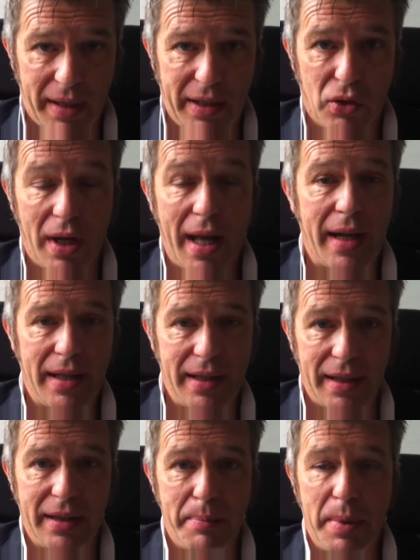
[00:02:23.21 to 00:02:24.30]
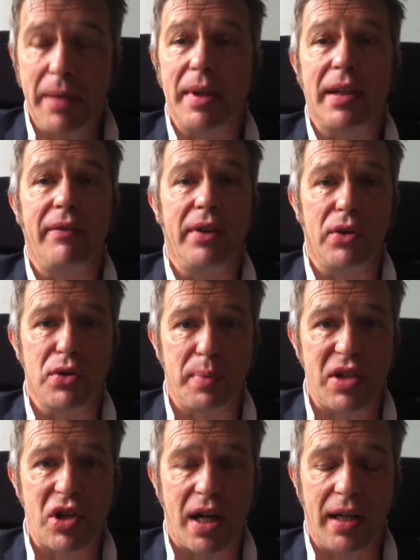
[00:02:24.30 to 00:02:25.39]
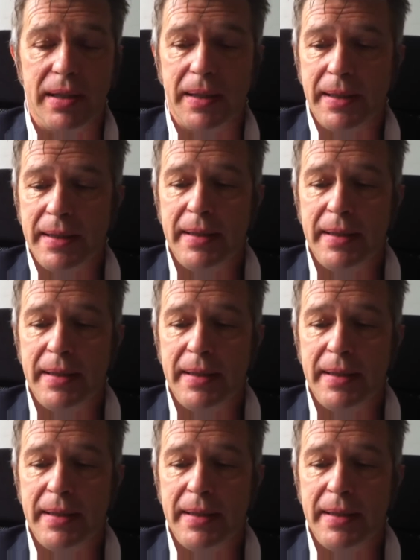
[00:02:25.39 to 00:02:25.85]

particolari in anteprima, davvero speciali.